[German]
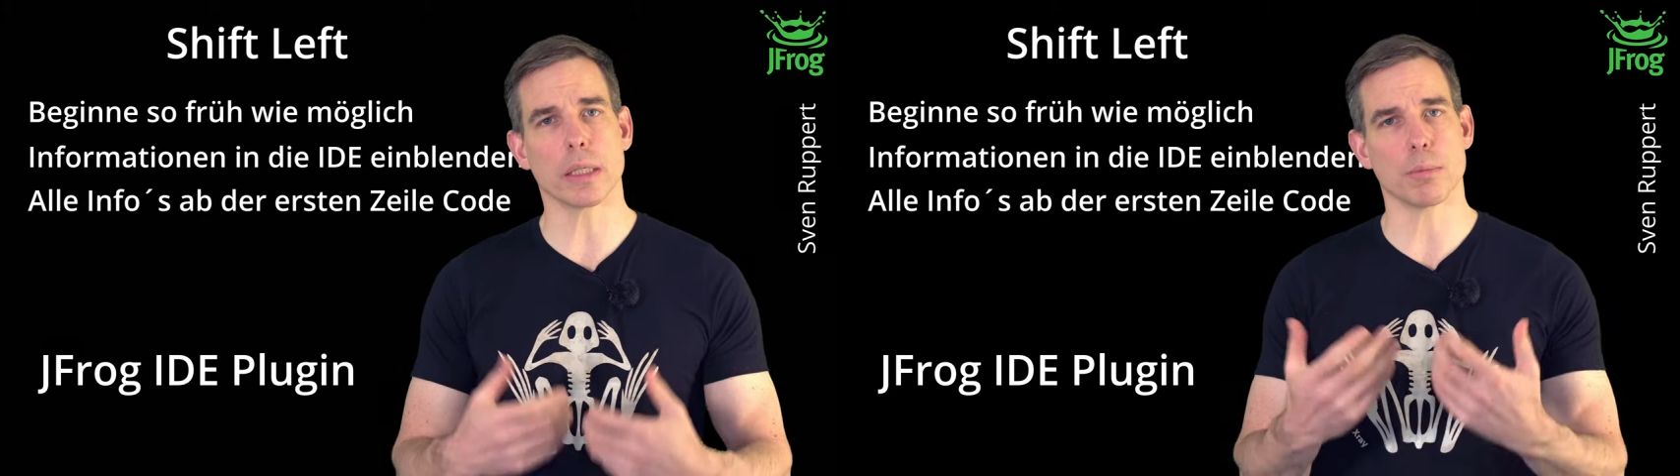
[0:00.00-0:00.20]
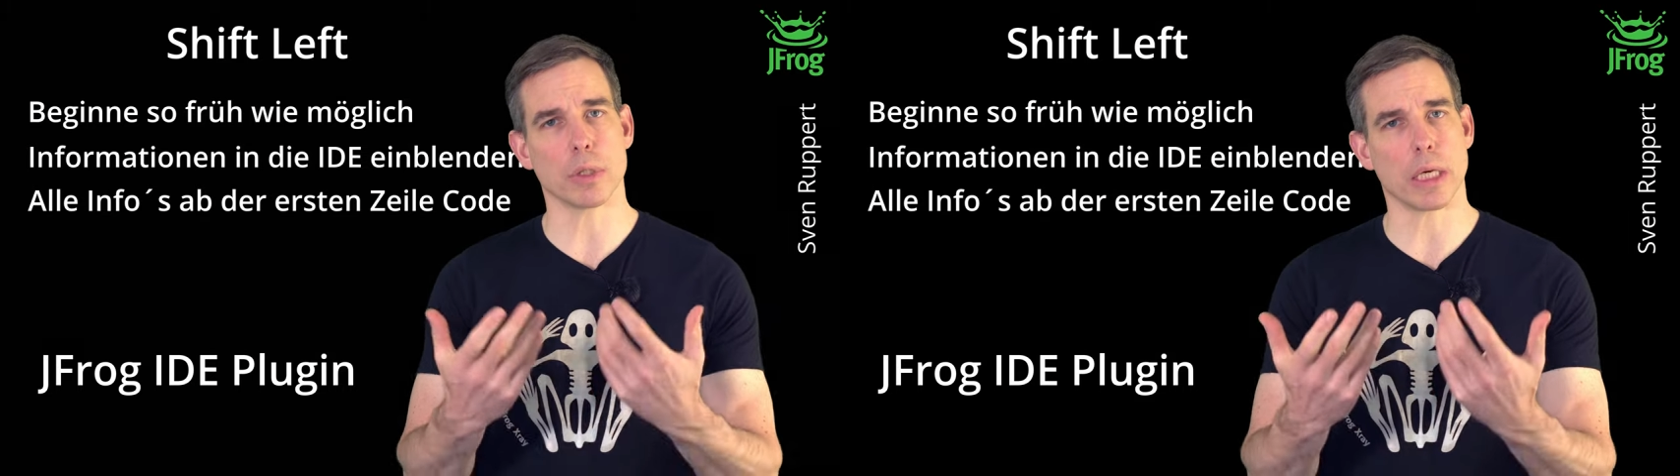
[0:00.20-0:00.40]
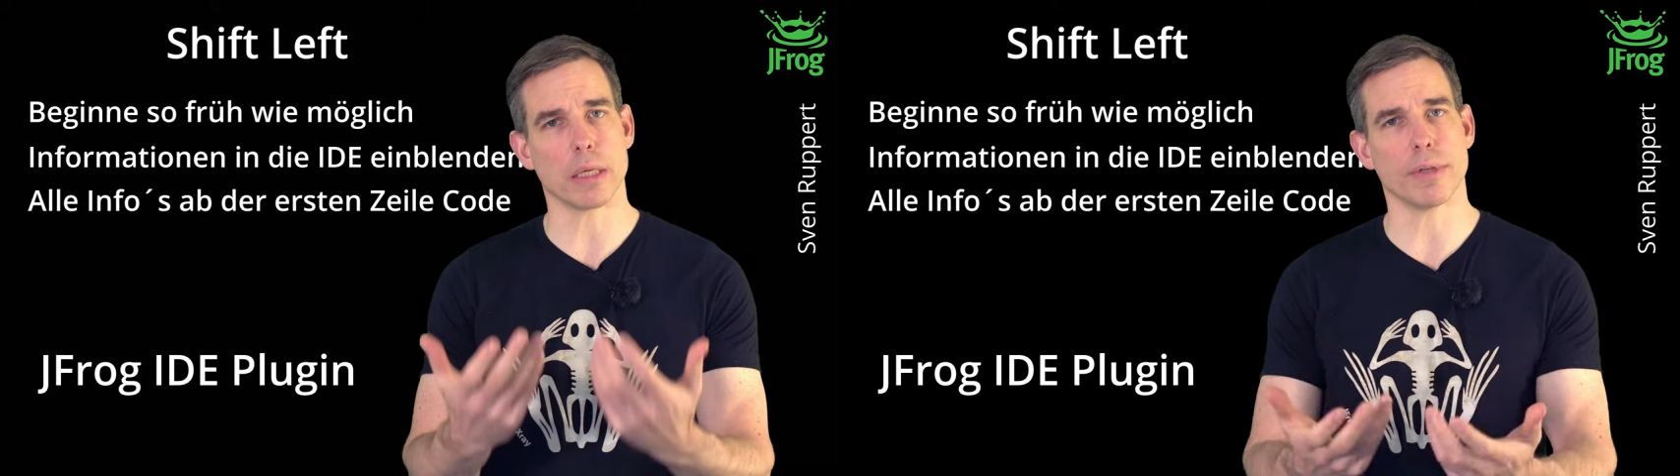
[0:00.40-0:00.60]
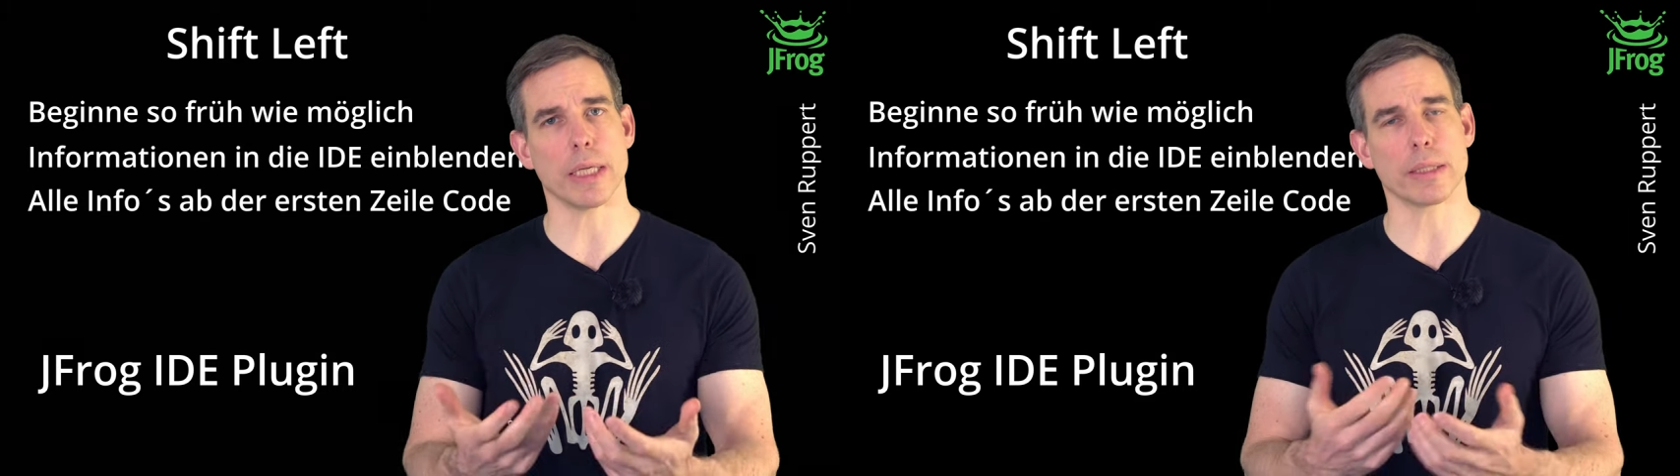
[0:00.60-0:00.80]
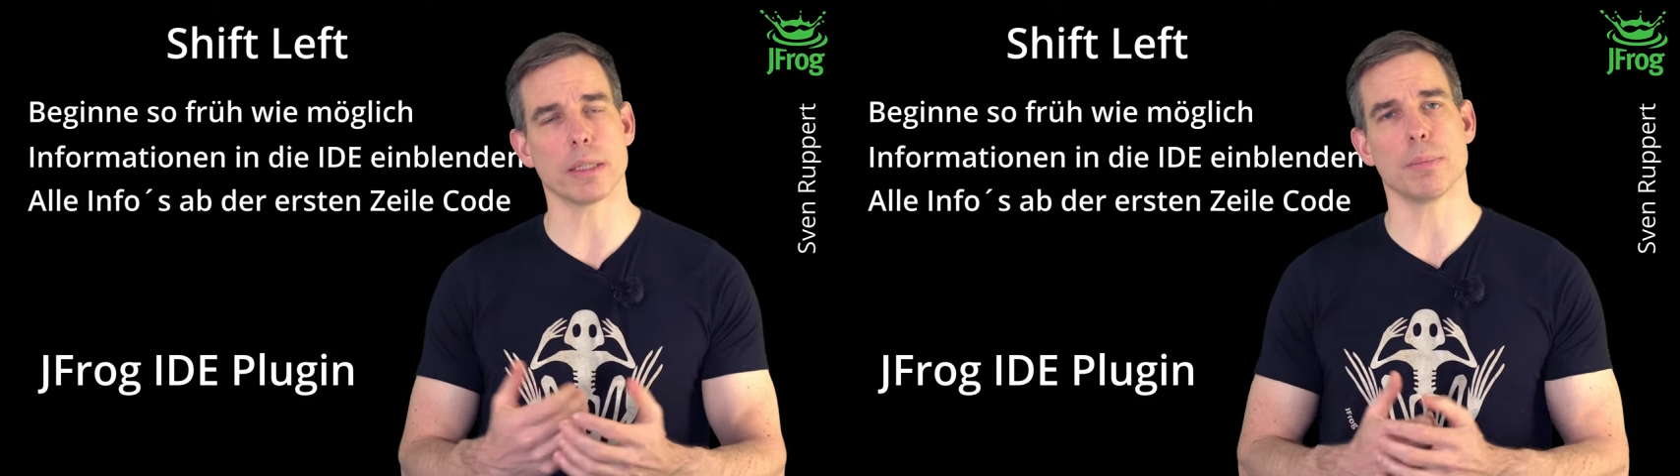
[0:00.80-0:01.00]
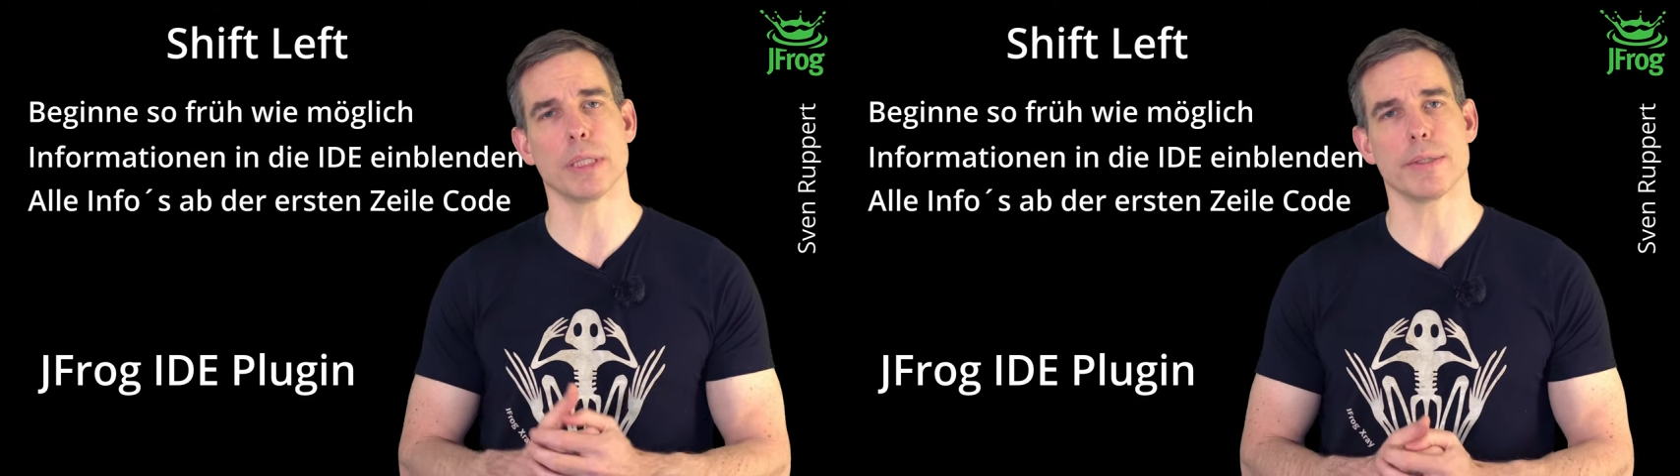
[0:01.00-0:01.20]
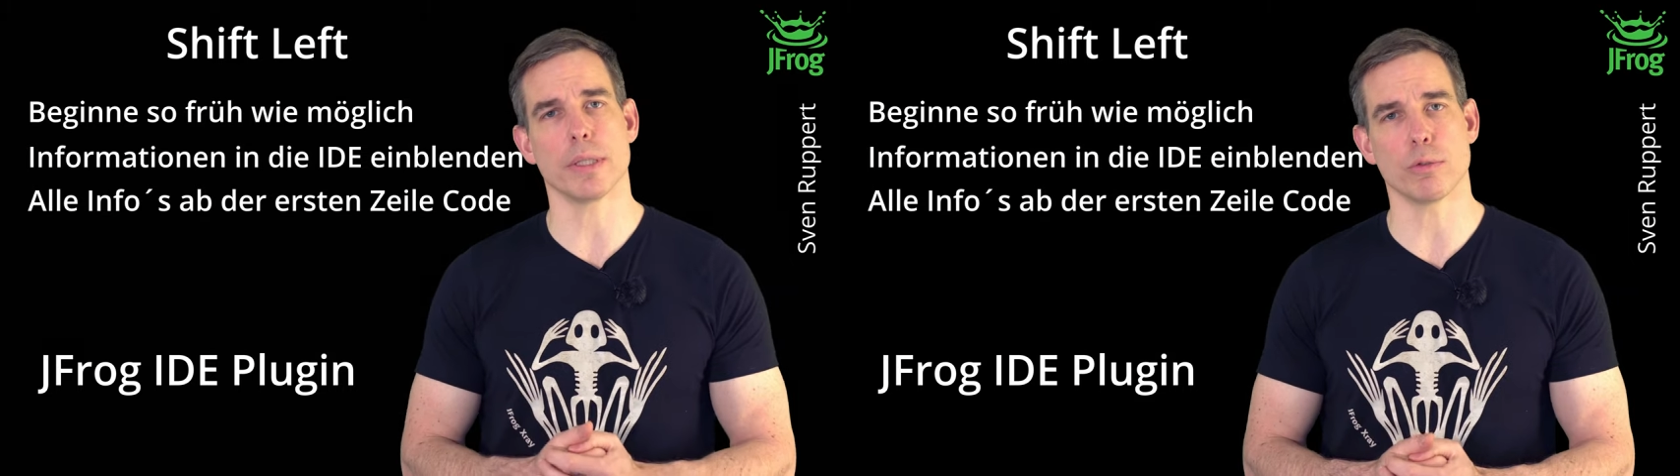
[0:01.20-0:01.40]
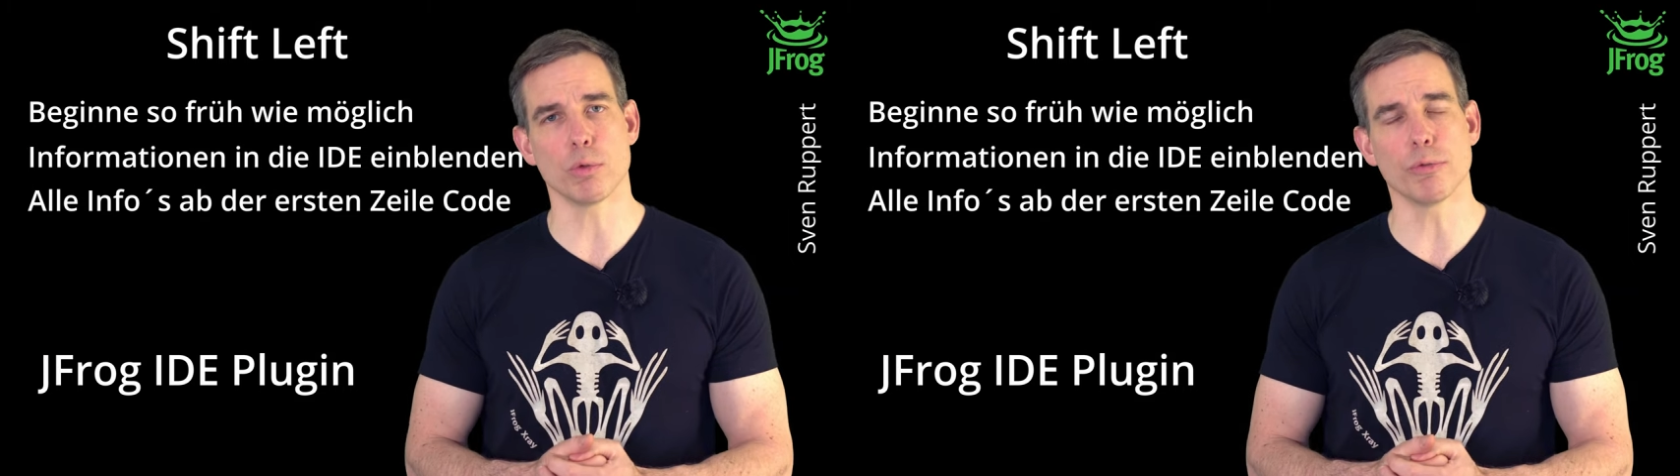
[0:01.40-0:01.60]
ich möchte eine weitere Dependency
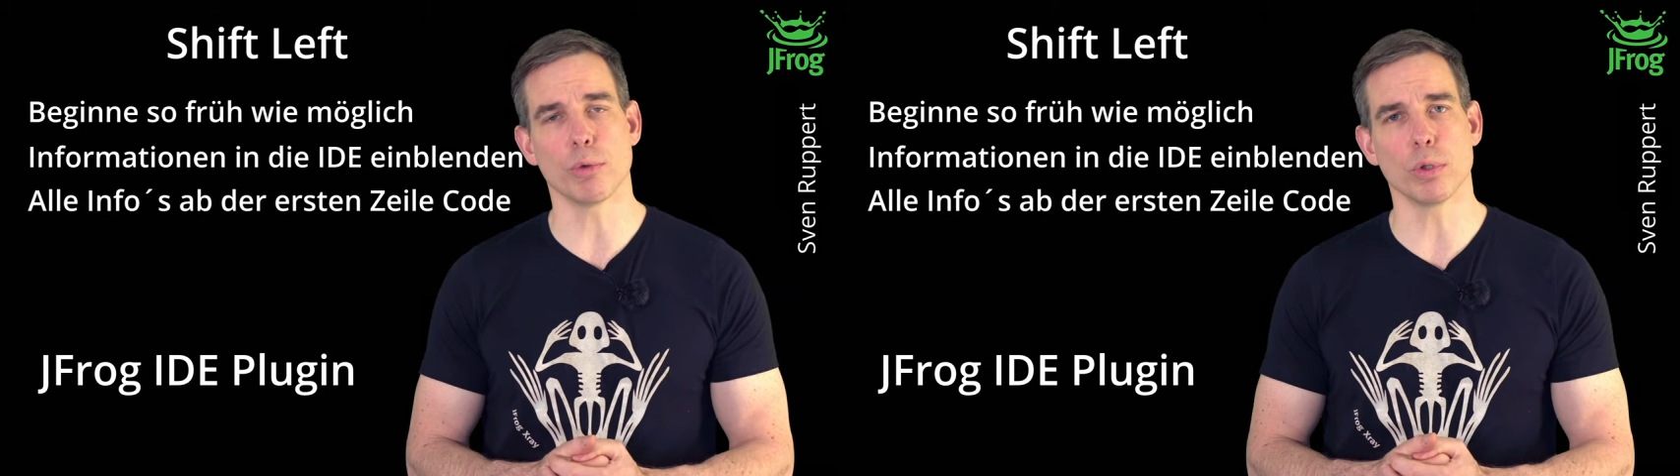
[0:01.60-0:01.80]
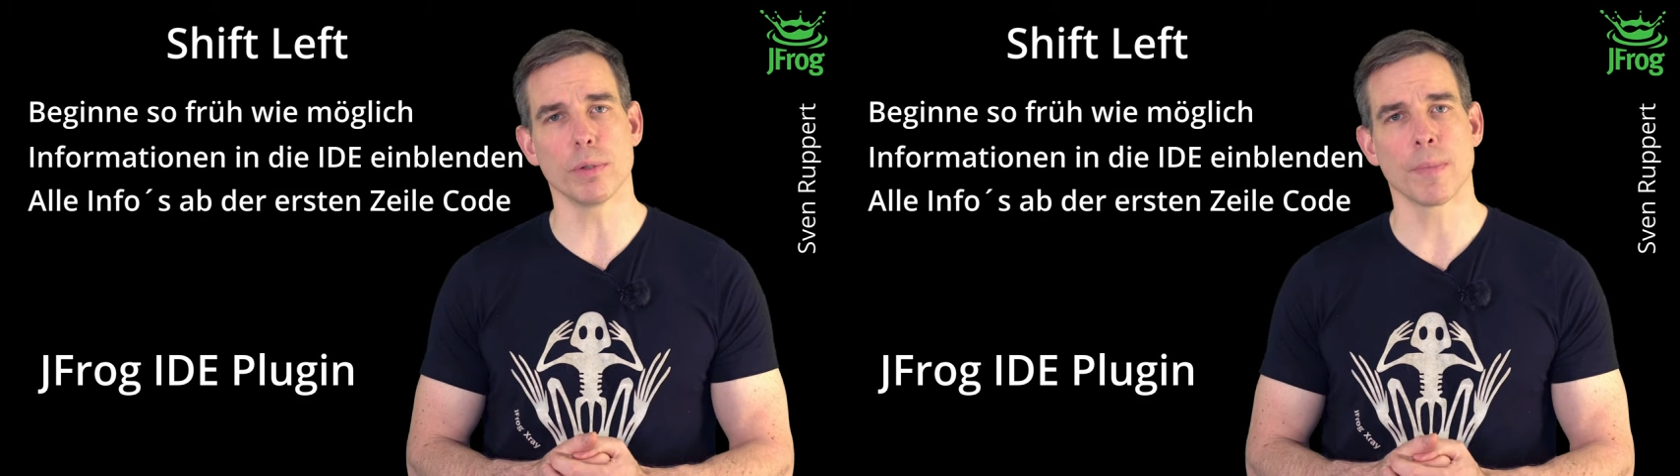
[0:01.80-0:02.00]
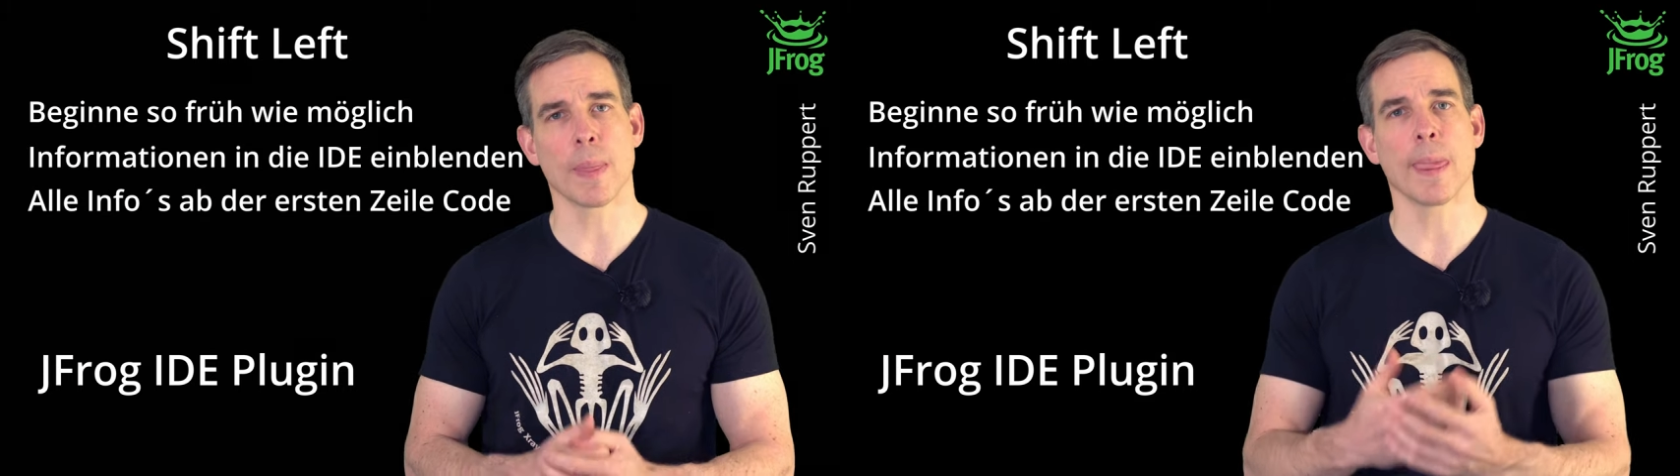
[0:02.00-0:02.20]
hinzufügen,